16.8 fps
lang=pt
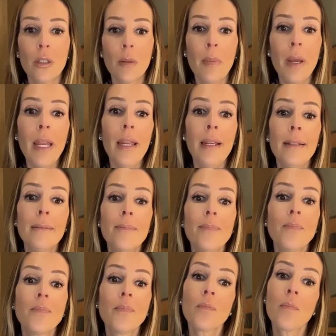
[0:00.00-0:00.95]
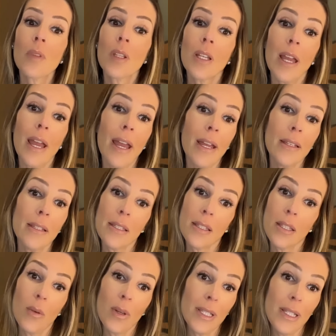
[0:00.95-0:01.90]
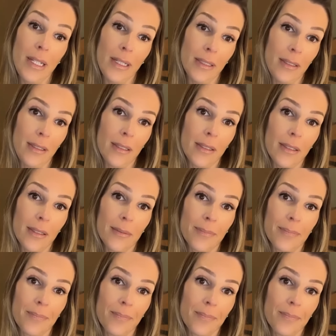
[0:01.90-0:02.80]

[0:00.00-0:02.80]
também, é, são as listras.